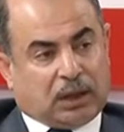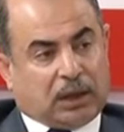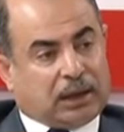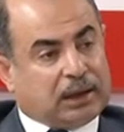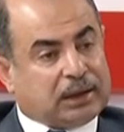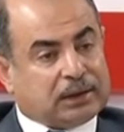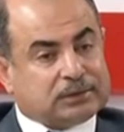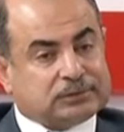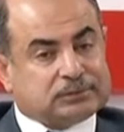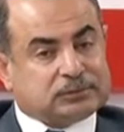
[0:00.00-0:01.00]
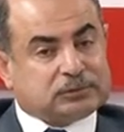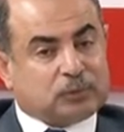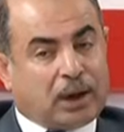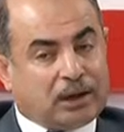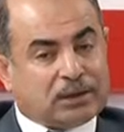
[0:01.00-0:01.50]
آه،
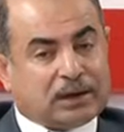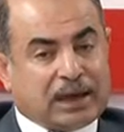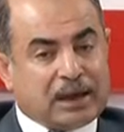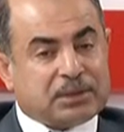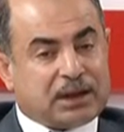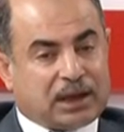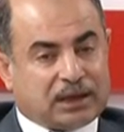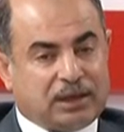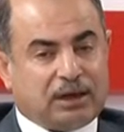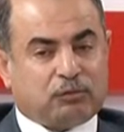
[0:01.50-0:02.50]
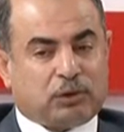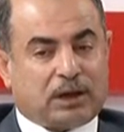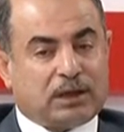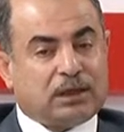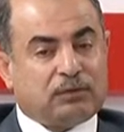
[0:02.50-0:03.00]
وايضا كان من الاهداف
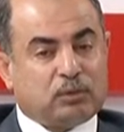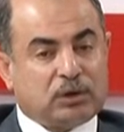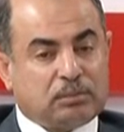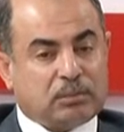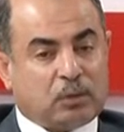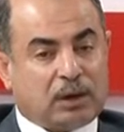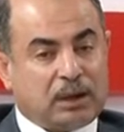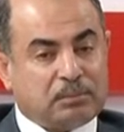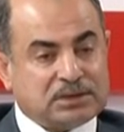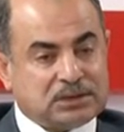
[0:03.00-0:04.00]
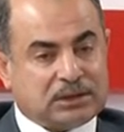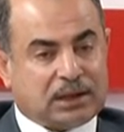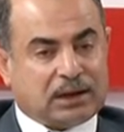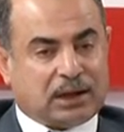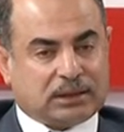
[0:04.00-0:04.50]
والاهداف المهمه والهامه
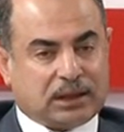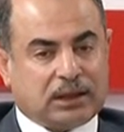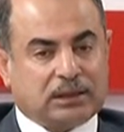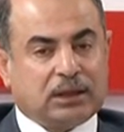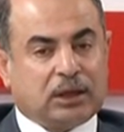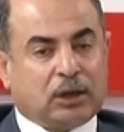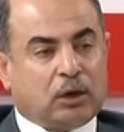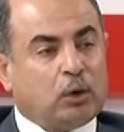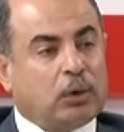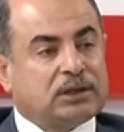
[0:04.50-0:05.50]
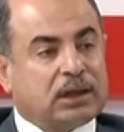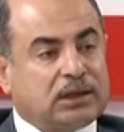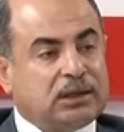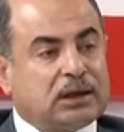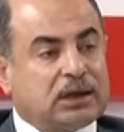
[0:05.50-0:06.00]
جدا اعتقد هو
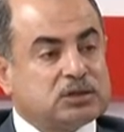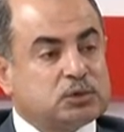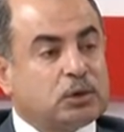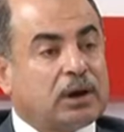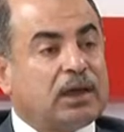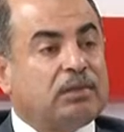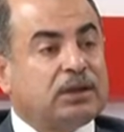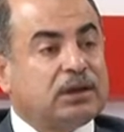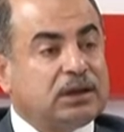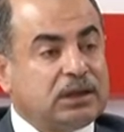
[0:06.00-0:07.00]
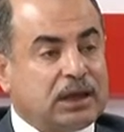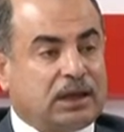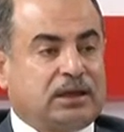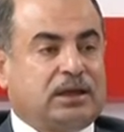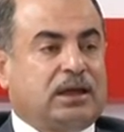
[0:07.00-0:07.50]
تغيير الصوره الذهنيه
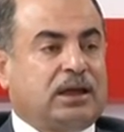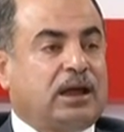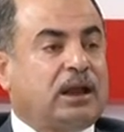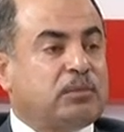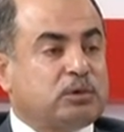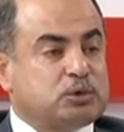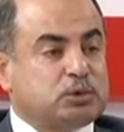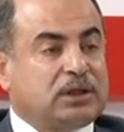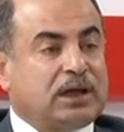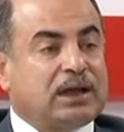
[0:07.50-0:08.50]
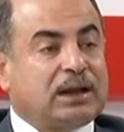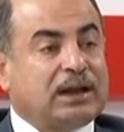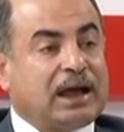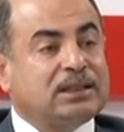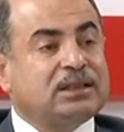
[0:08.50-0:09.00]
الموجوده
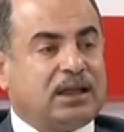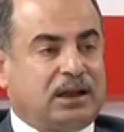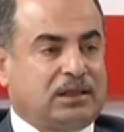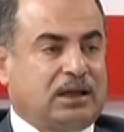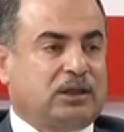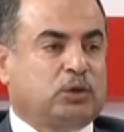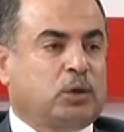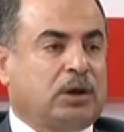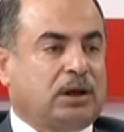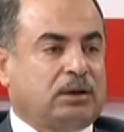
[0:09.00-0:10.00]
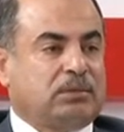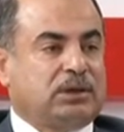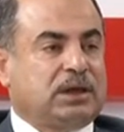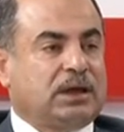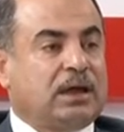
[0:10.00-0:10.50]
حتى لدى الدول
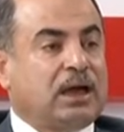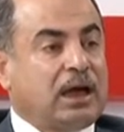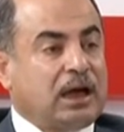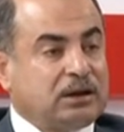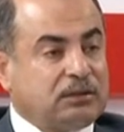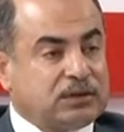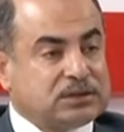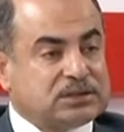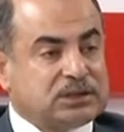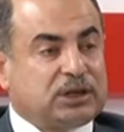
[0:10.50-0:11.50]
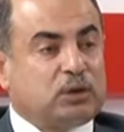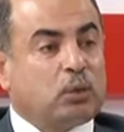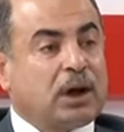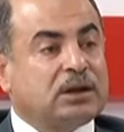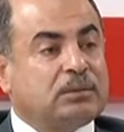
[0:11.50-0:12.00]
العربيه عن فلسطين
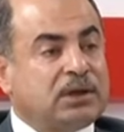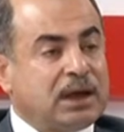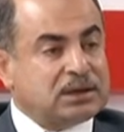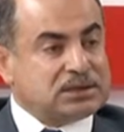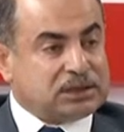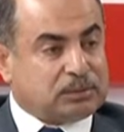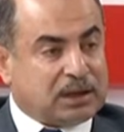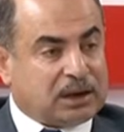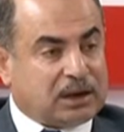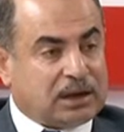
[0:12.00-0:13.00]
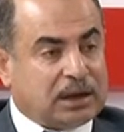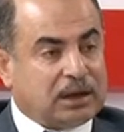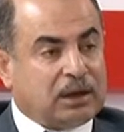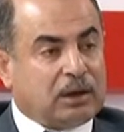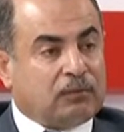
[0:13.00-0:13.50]
وعن البيئه الاستثماريه
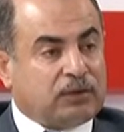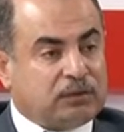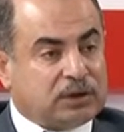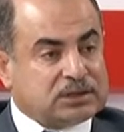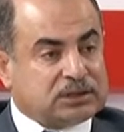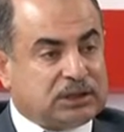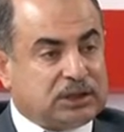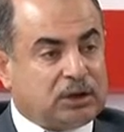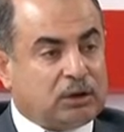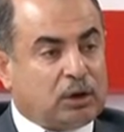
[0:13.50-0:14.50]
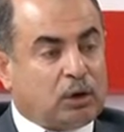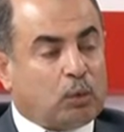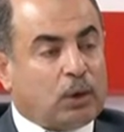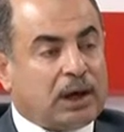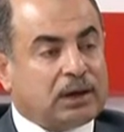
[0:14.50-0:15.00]
في فلسطين
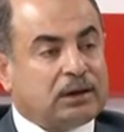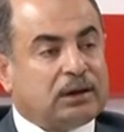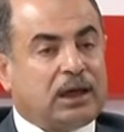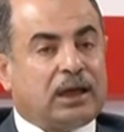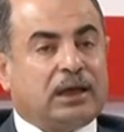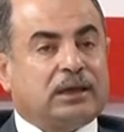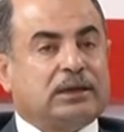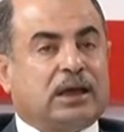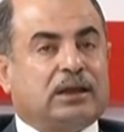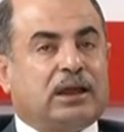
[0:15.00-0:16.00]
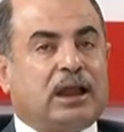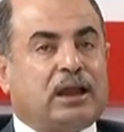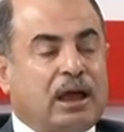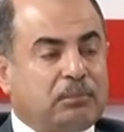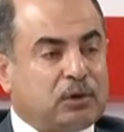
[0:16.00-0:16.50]
وعن آه، يعني
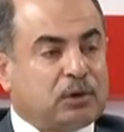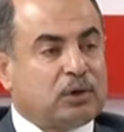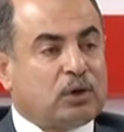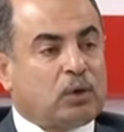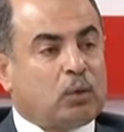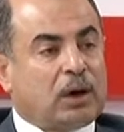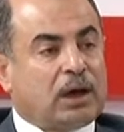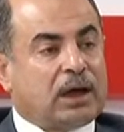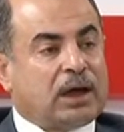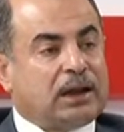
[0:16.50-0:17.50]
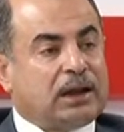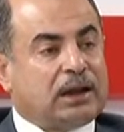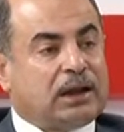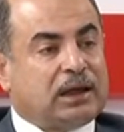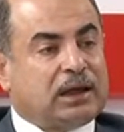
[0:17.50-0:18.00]
الامن
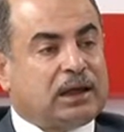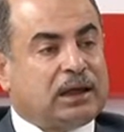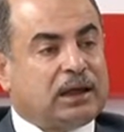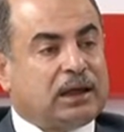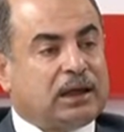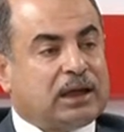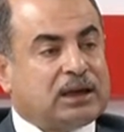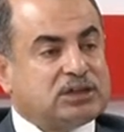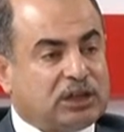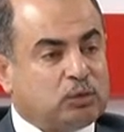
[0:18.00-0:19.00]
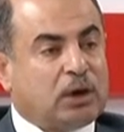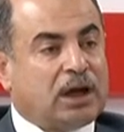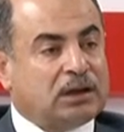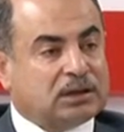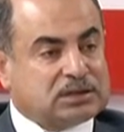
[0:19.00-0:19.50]
والجدوى
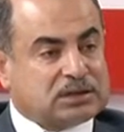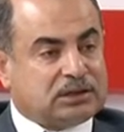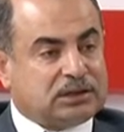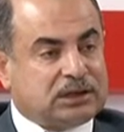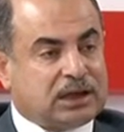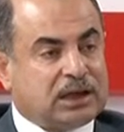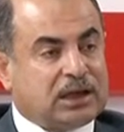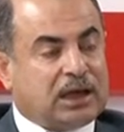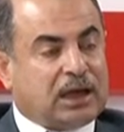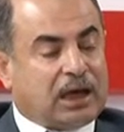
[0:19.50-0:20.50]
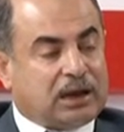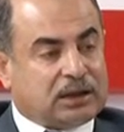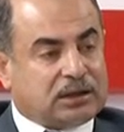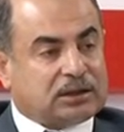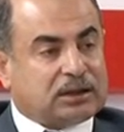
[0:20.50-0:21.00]
الاقتصاديه
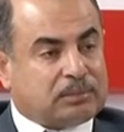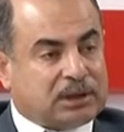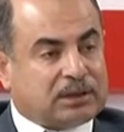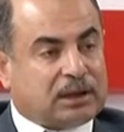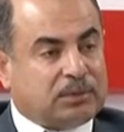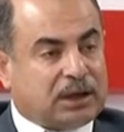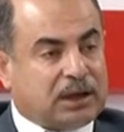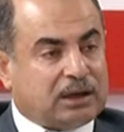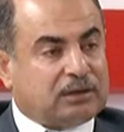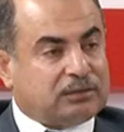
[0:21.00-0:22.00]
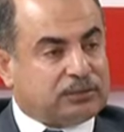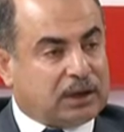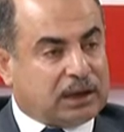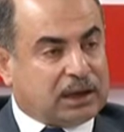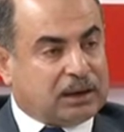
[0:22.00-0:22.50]
التي تتمتع بها
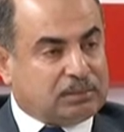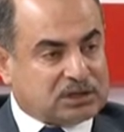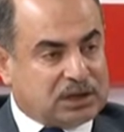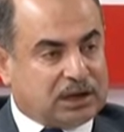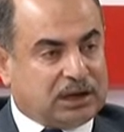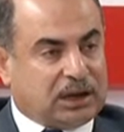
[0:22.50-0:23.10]
آه، المشاريع